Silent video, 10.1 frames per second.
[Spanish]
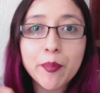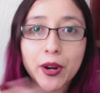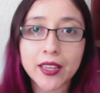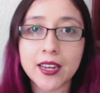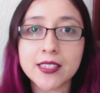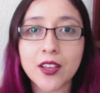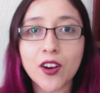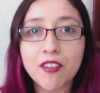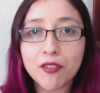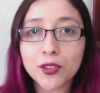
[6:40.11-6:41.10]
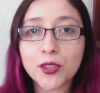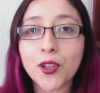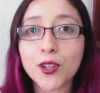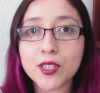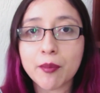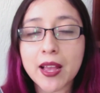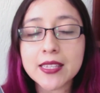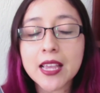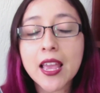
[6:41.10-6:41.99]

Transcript: Por aquí les dejo la foto de los demás,